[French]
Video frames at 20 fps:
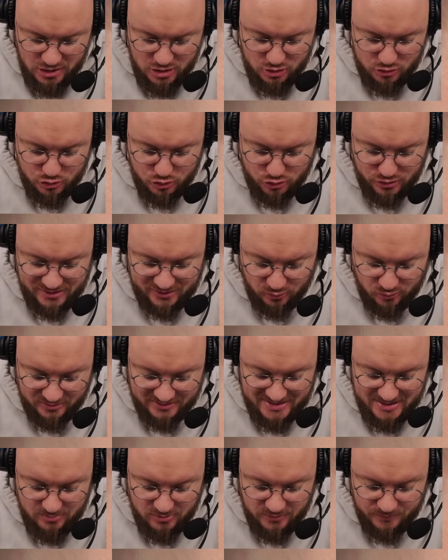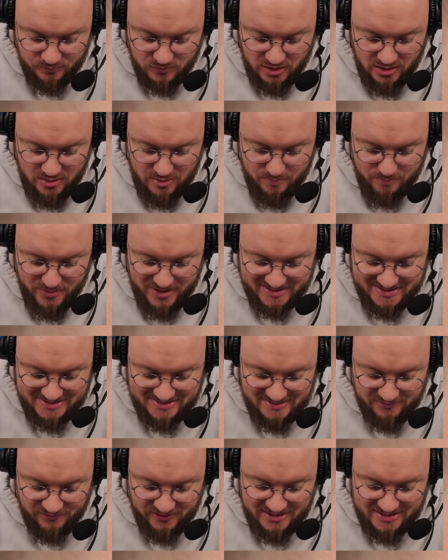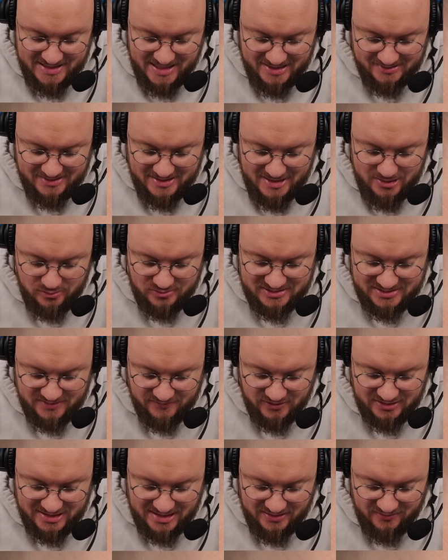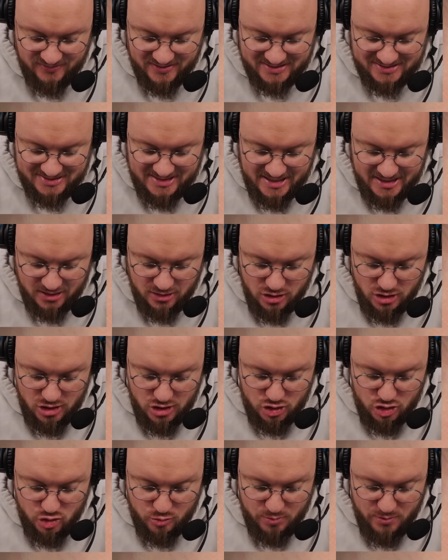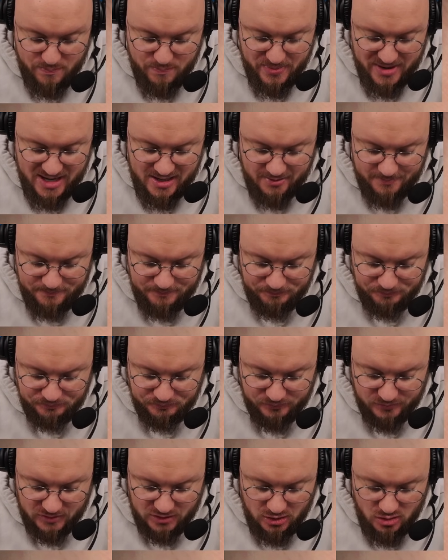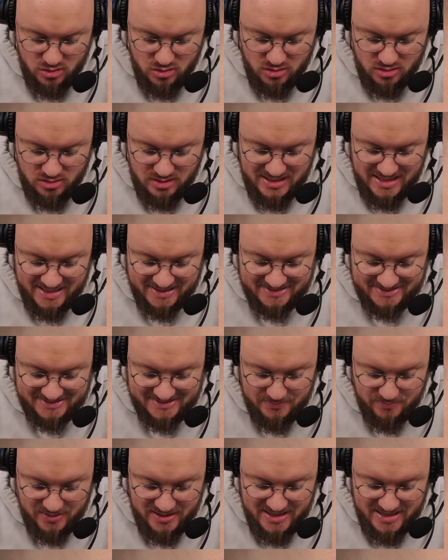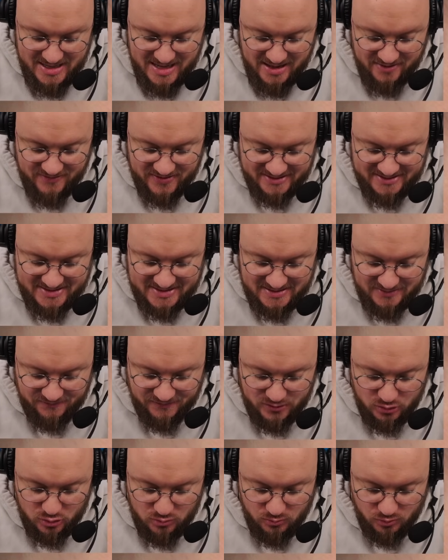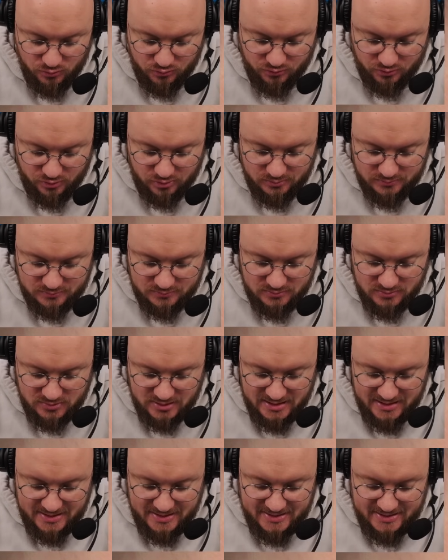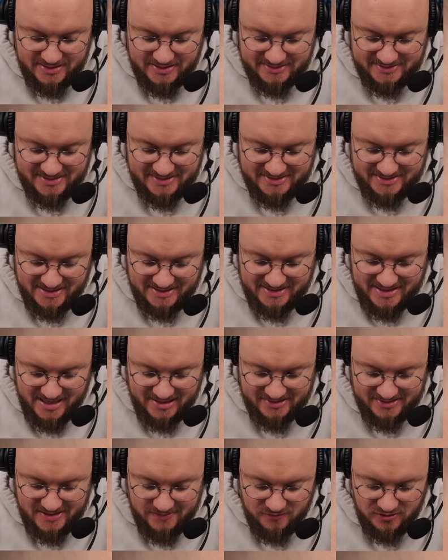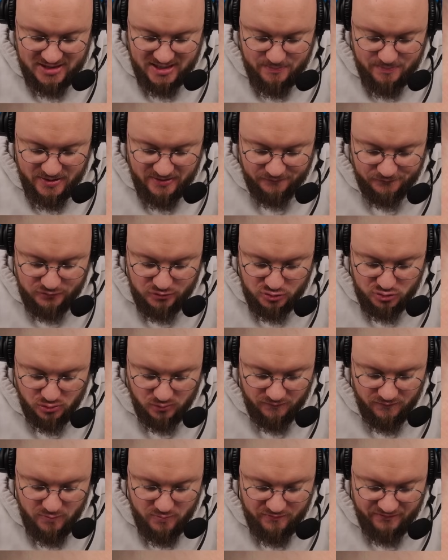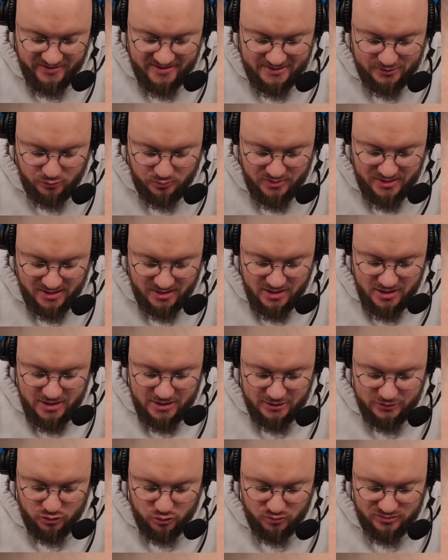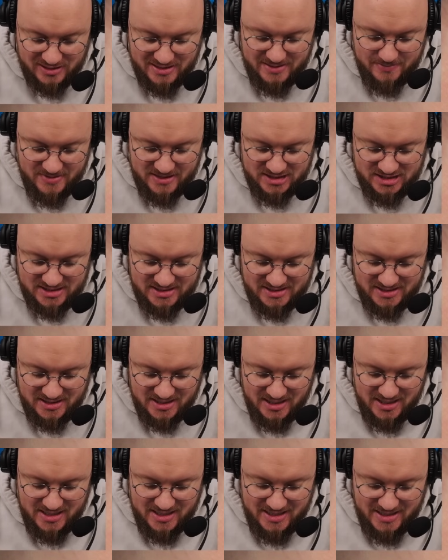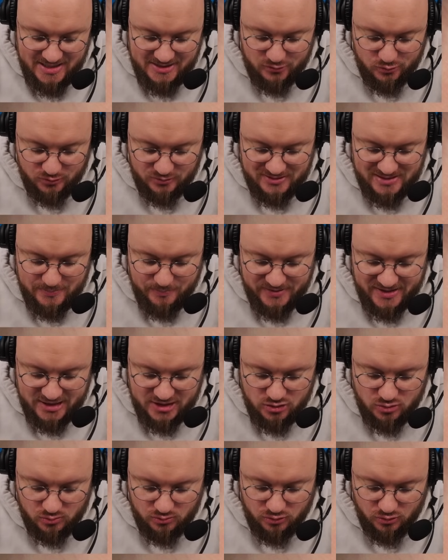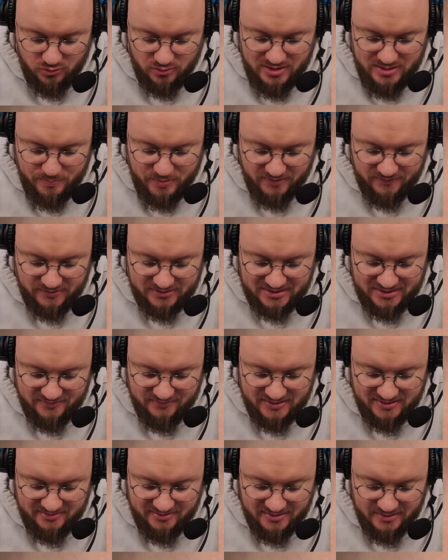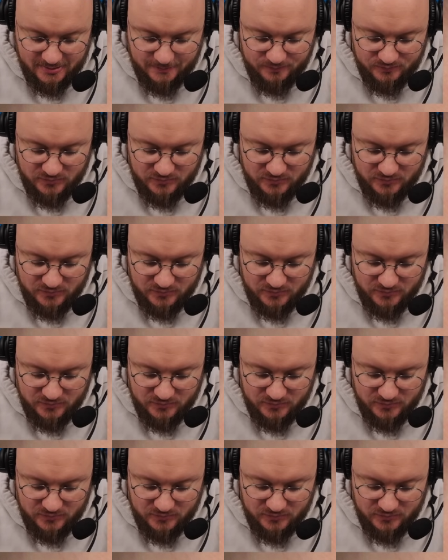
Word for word: non destructible par des effets de cartes et aussi votre adversaire ne peut pas la cibler avec des effets de monstre. Si cette carte est invoquée par fusion, vous pouvez détruire toutes les magies et toutes les pièges contrôlés par votre adversaire.